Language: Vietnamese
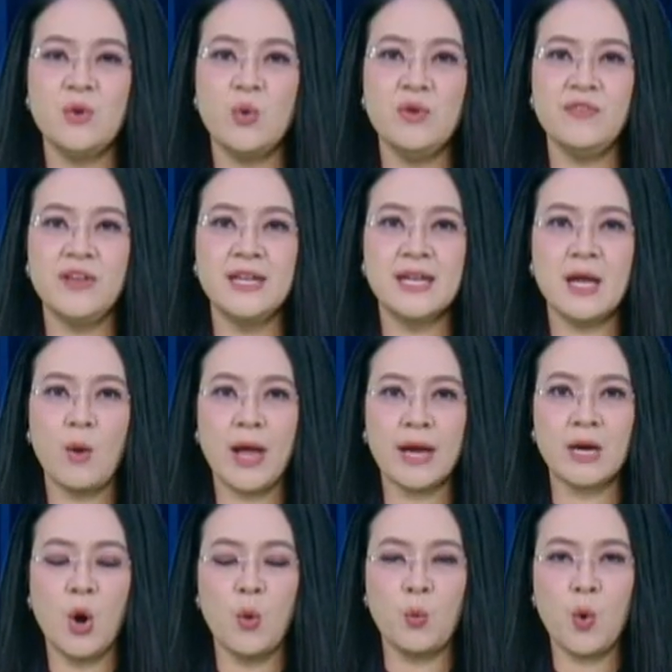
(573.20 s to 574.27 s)
Thưa quý vị, các
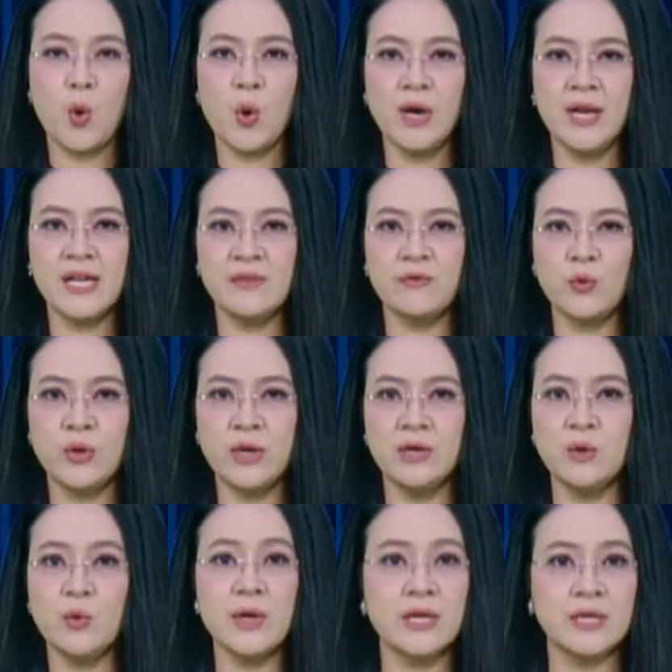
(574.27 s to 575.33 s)
hoạt động của Hội Liên hiệp Phụ
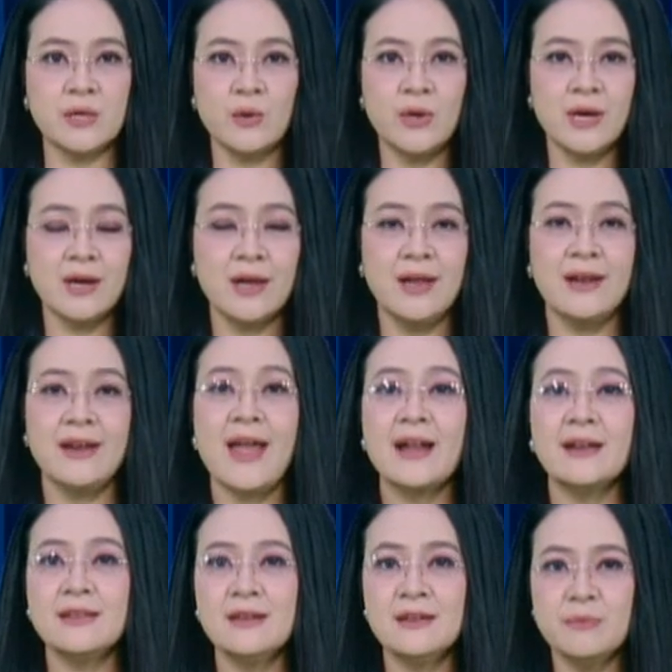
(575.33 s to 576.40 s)
nữ huyện Châu Đức
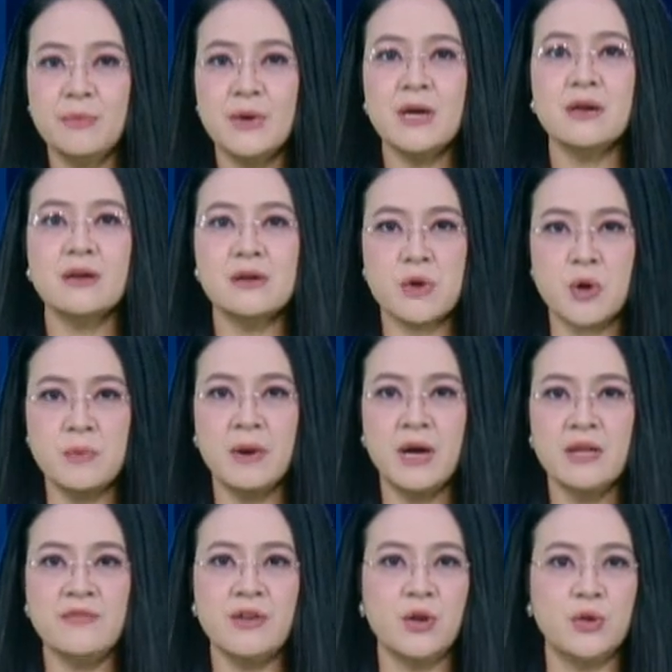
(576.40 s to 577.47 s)
đang từng bước được đổi
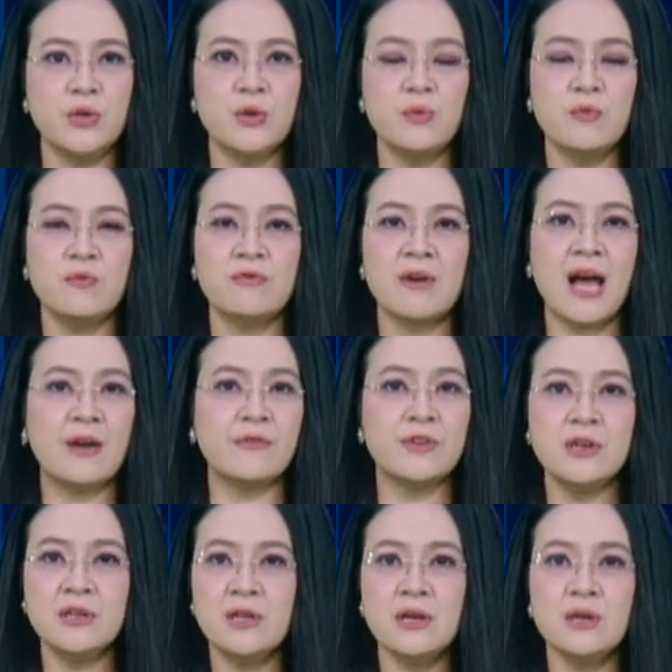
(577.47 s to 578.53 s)
mới về nội dung và
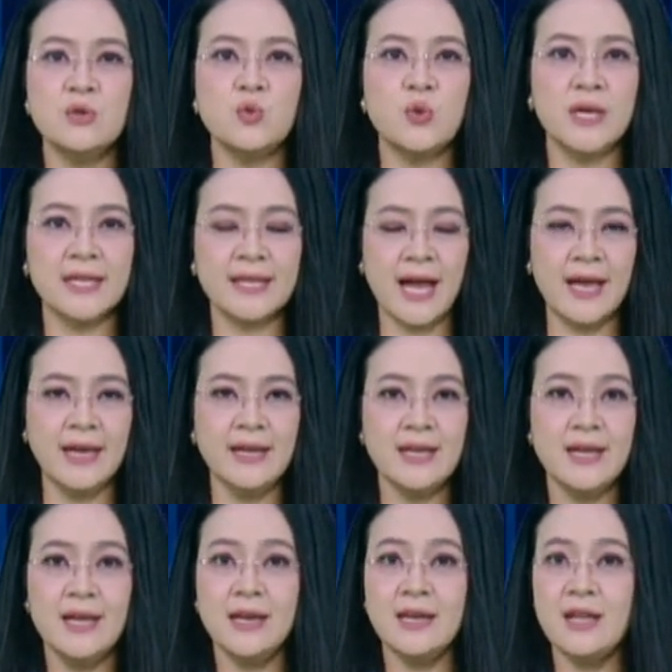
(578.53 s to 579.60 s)
phương thức truyền tải
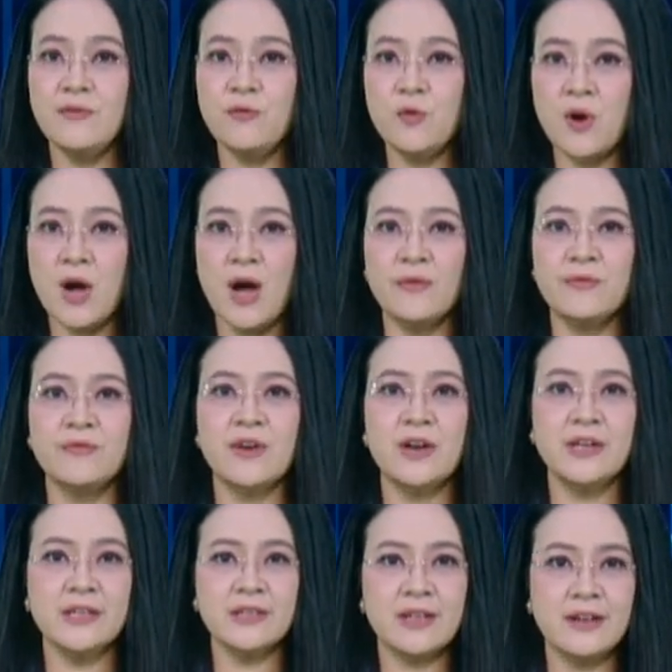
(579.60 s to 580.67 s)
để phù hợp
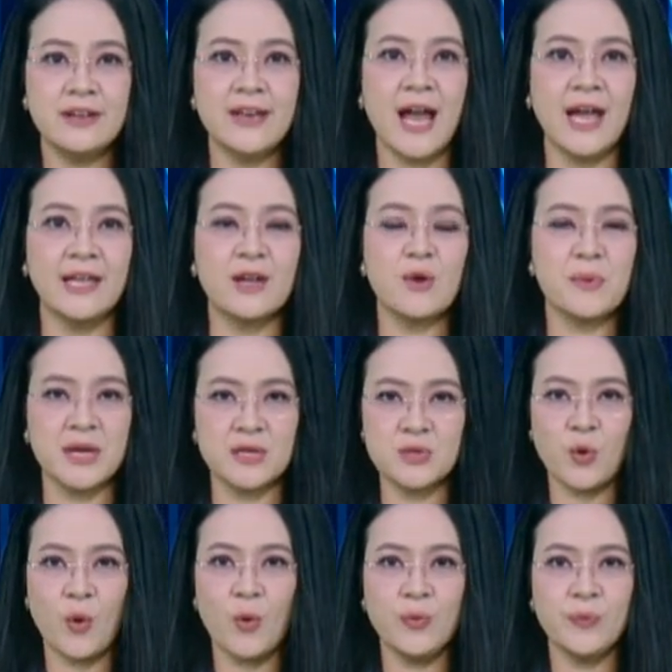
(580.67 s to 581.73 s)
với thời đại công nghệ
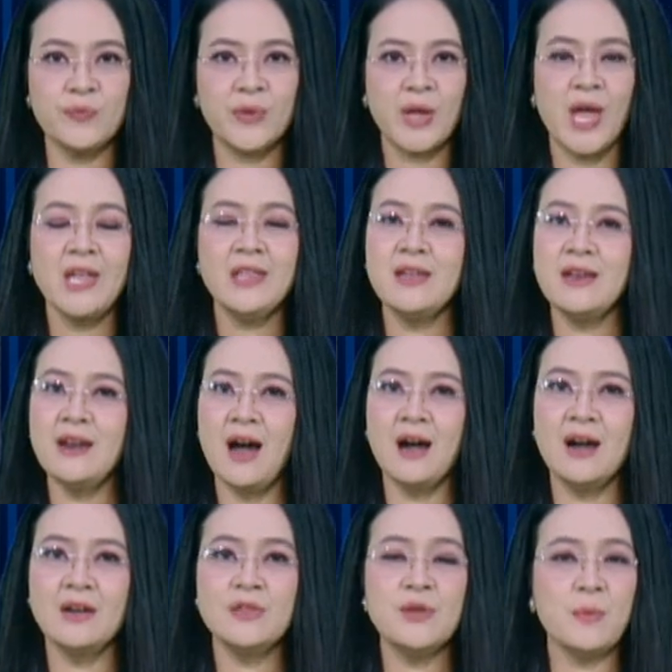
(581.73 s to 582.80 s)
số. Nhờ
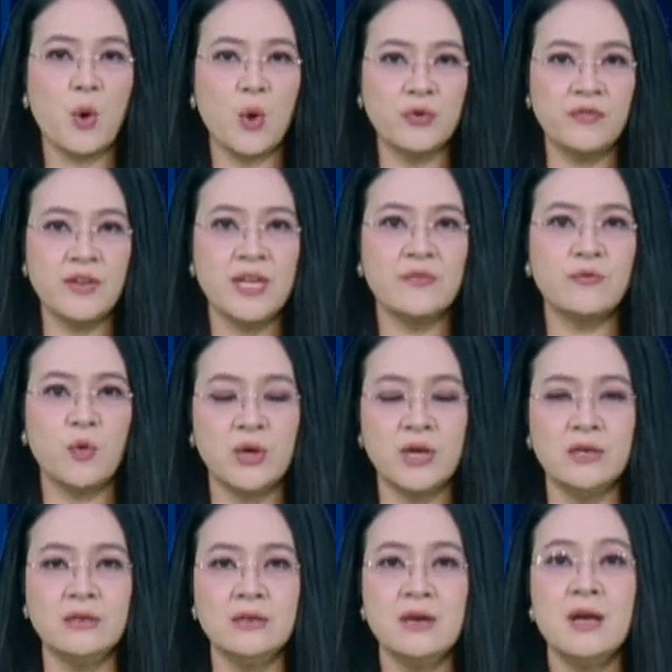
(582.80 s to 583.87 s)
đó giúp hội viên phụ
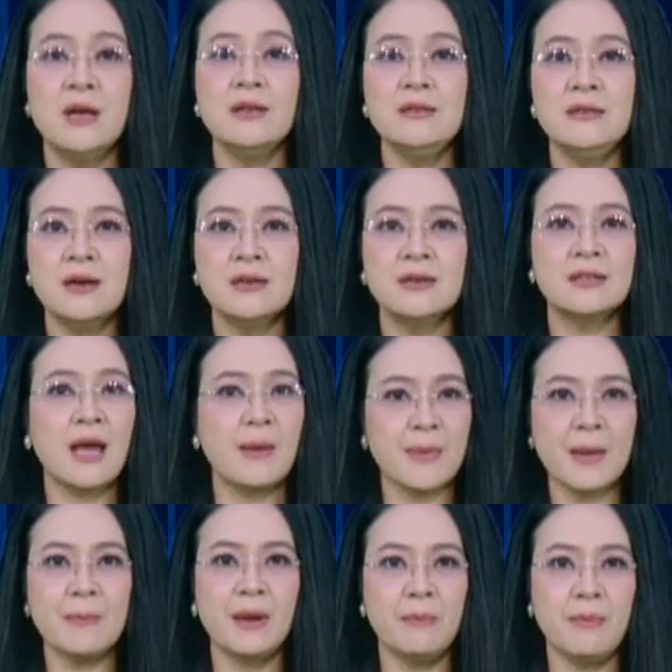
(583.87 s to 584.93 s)
nữ dần tham
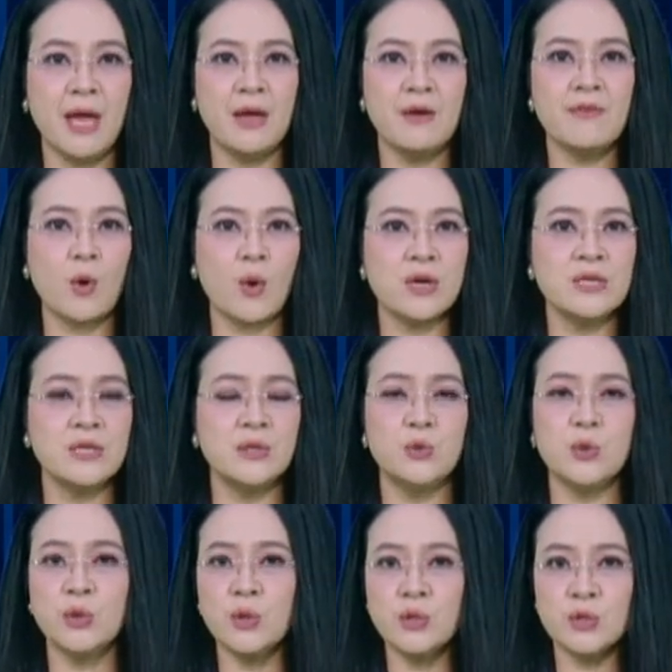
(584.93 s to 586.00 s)
gia mạnh mẽ vào quá trình
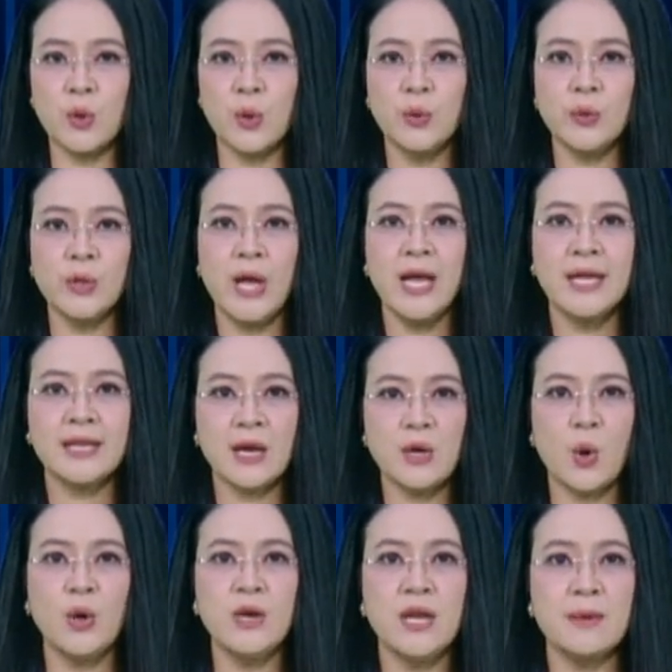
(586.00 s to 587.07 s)
chuyển đổi số,
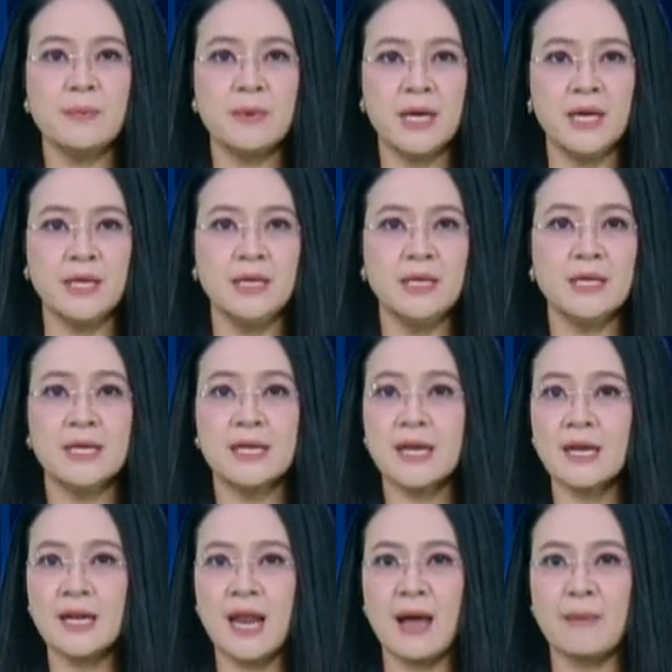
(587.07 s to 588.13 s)
thay đổi nếp nghĩ,
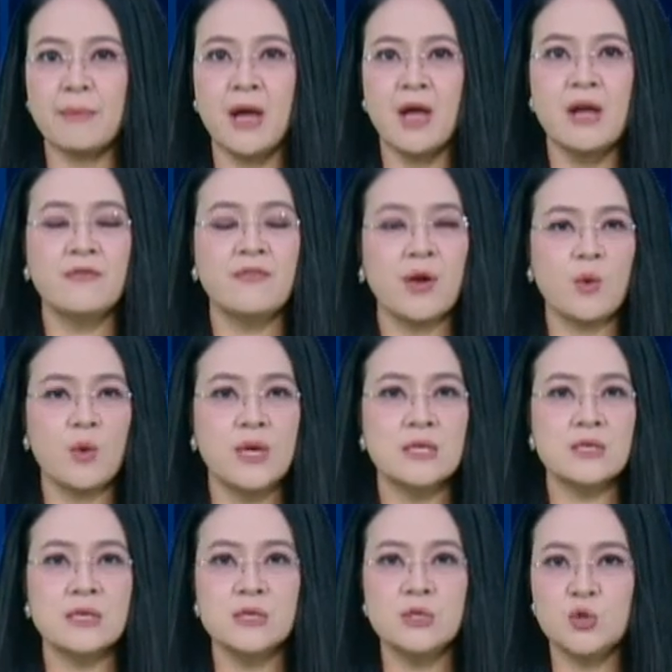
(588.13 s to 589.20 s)
cách làm, phát
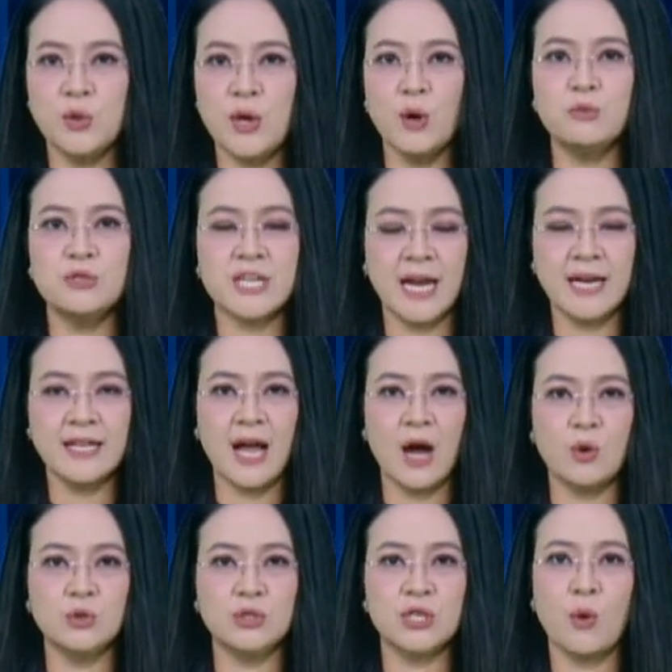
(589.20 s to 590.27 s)
huy sự chủ động sáng
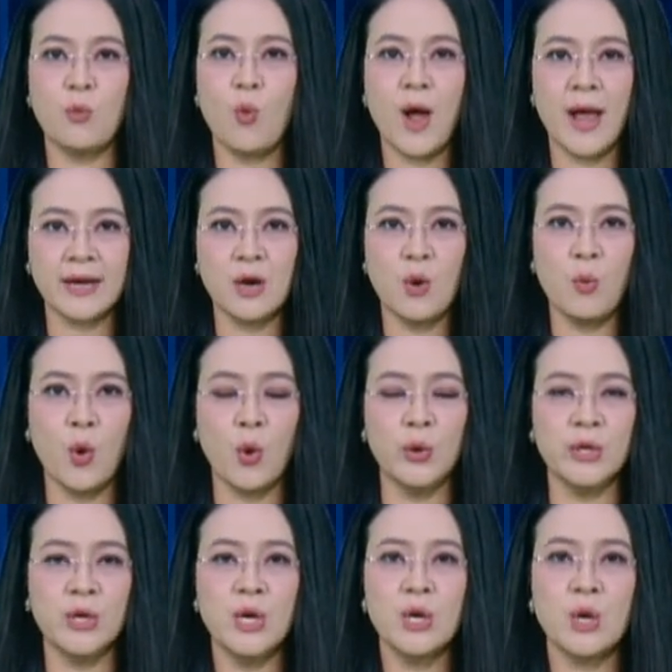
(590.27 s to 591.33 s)
tạo trong hoạt động
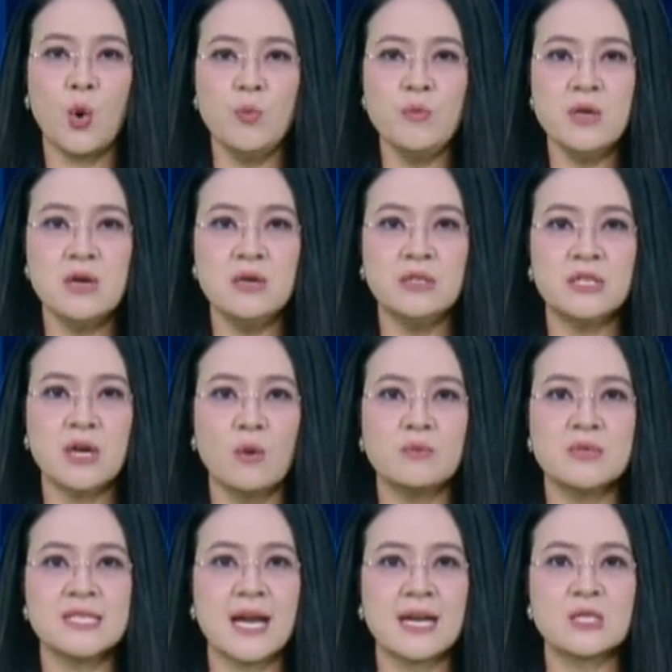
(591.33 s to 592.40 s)
hội cũng như
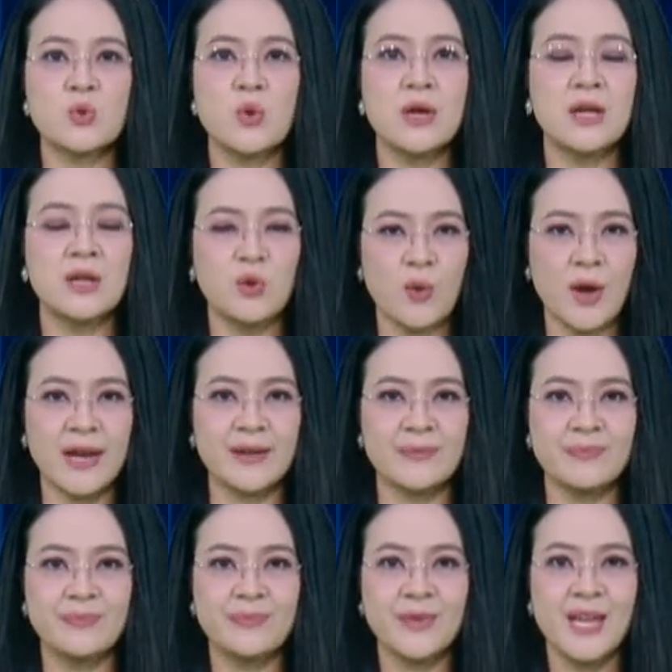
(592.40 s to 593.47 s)
trong sản xuất kinh doanh.